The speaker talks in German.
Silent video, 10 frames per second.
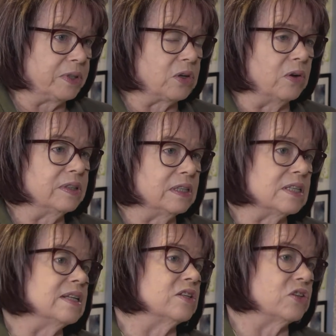ich könnte
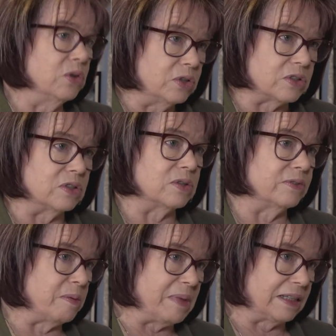das jetzt nützen
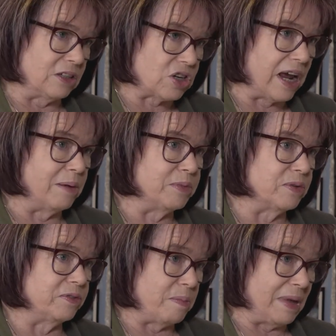zum vermehrten Schreiben,
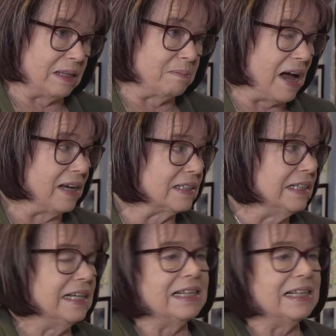zum vermehrten Malen.